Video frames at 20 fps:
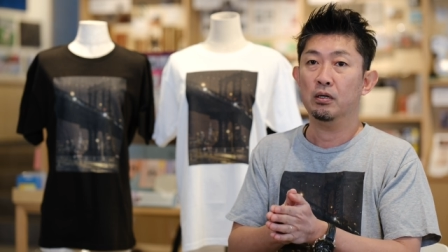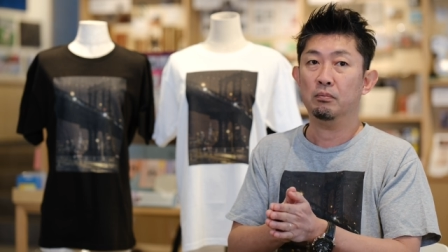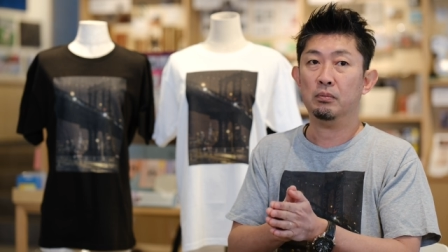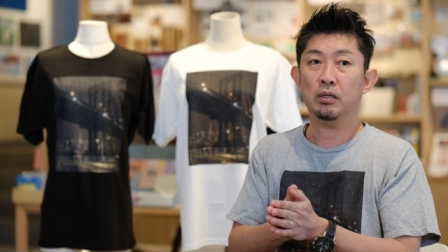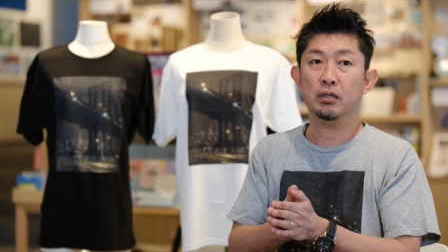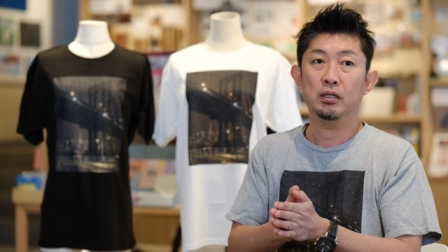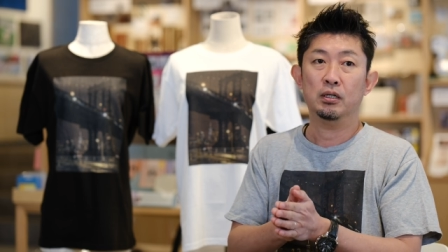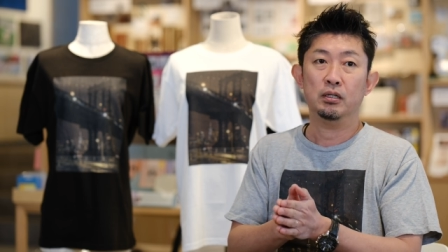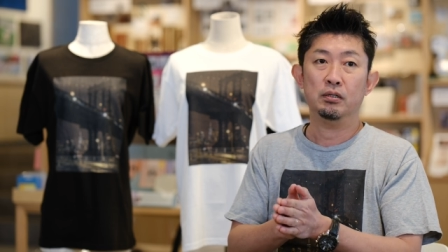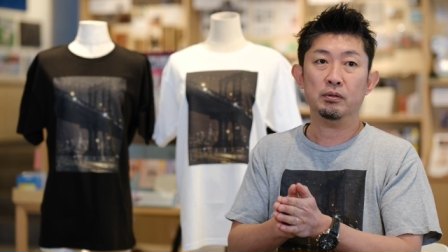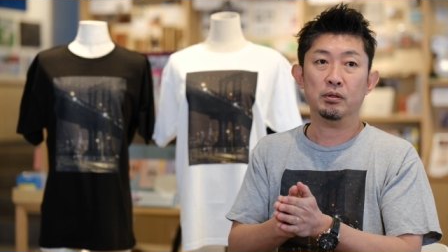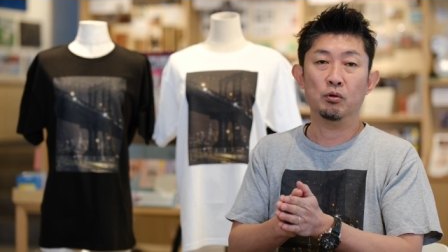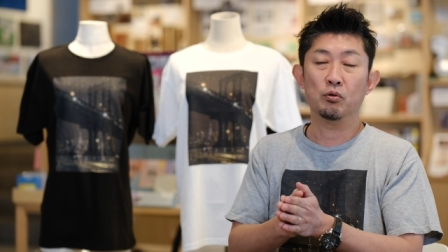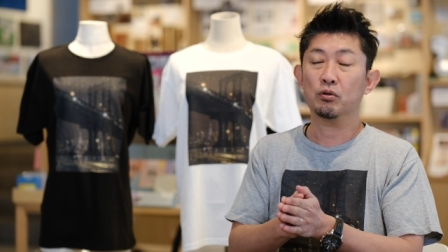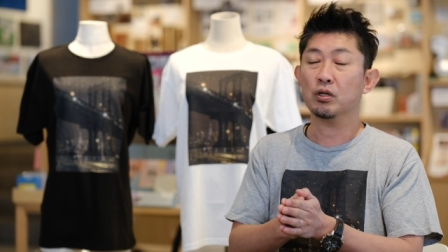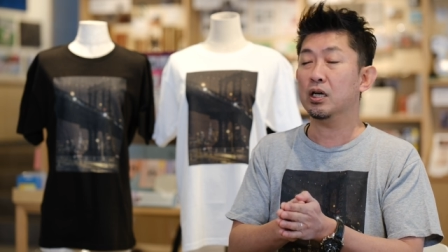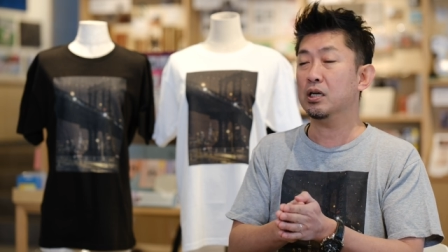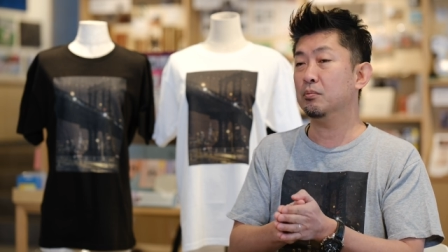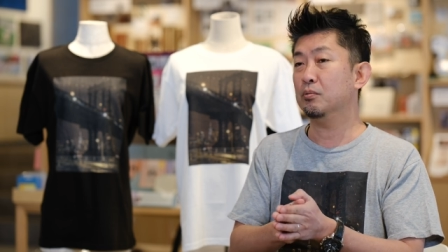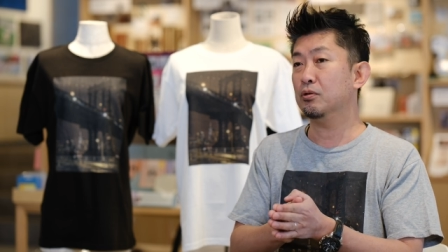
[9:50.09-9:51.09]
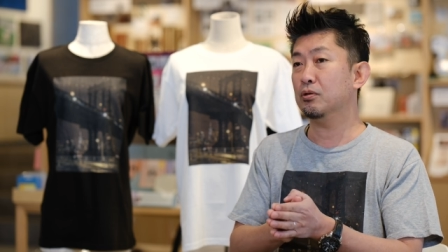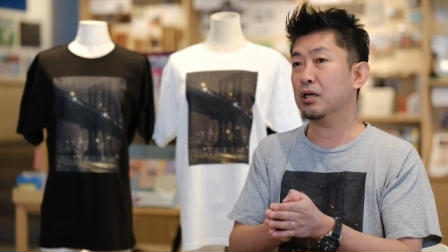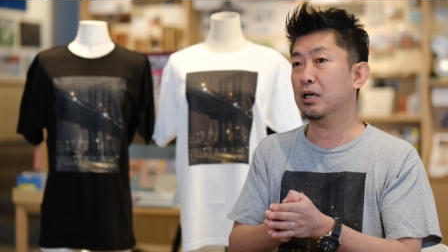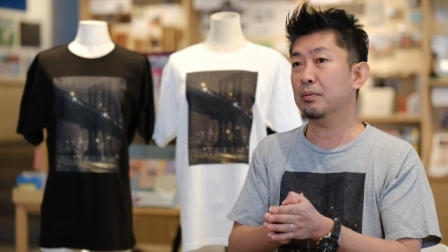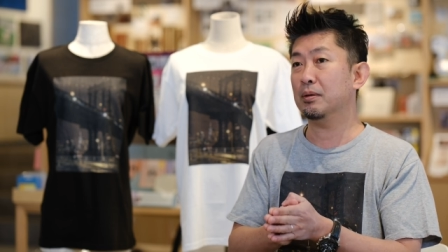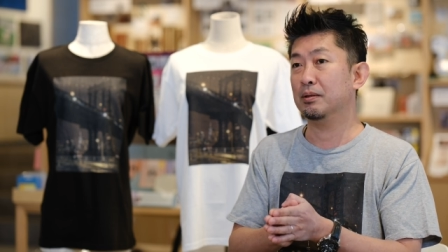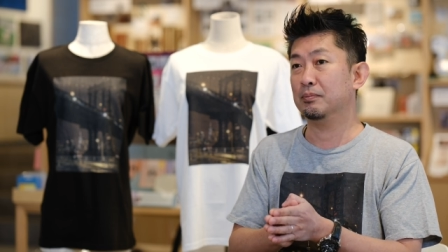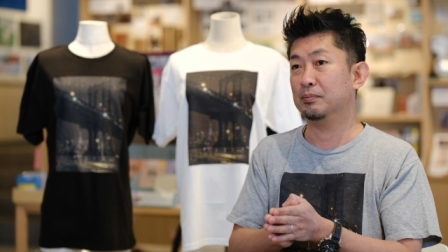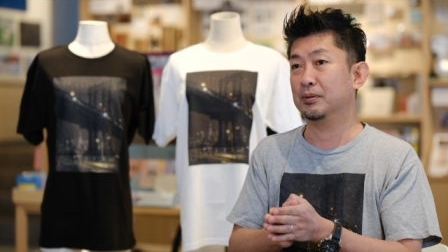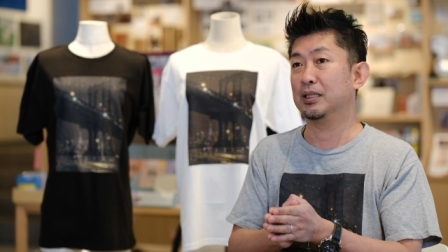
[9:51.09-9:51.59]
まあ、いわゆるお買い物
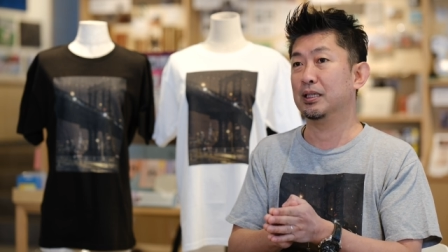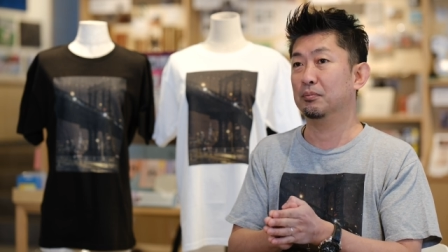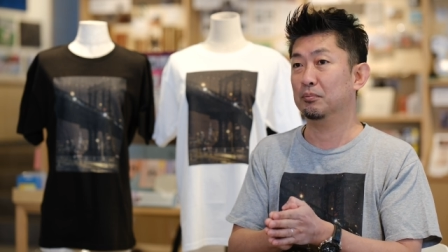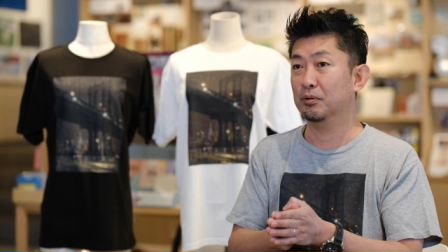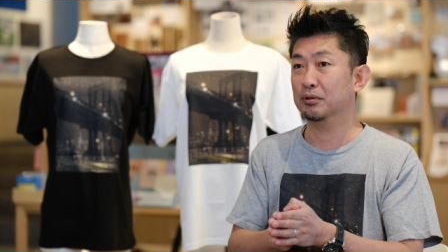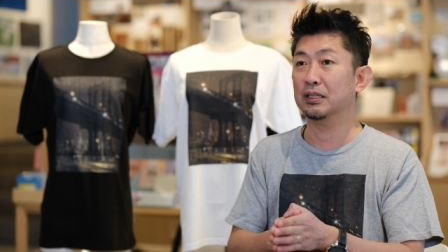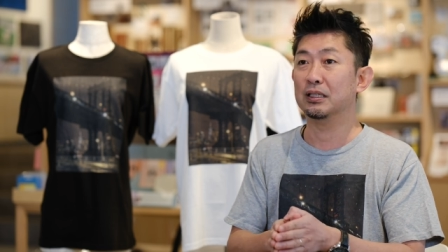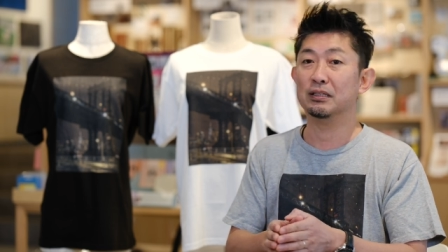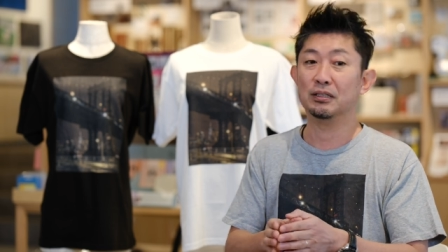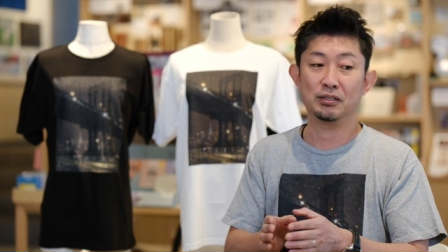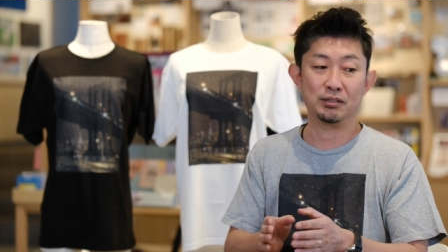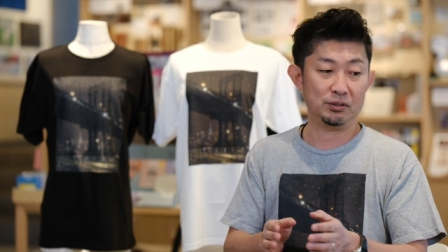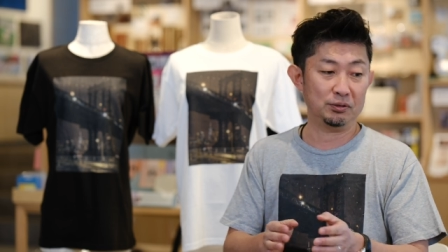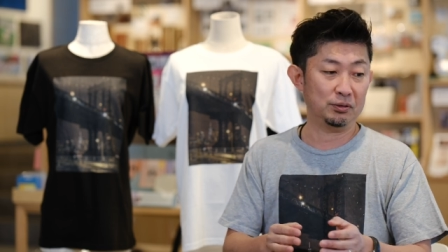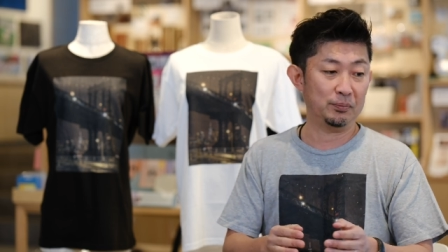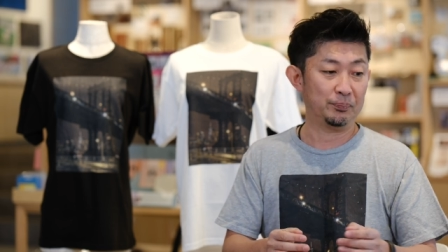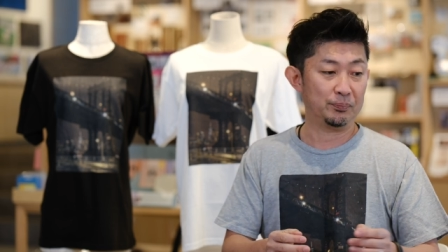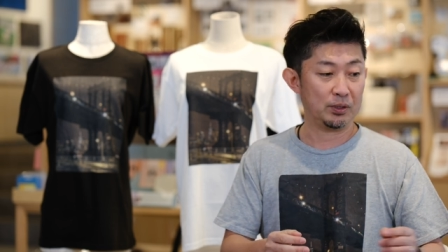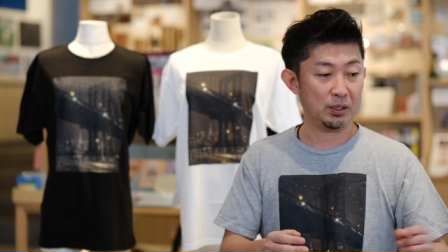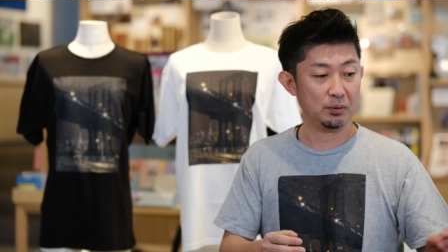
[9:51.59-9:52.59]
カバンみたいなもんなんですけど、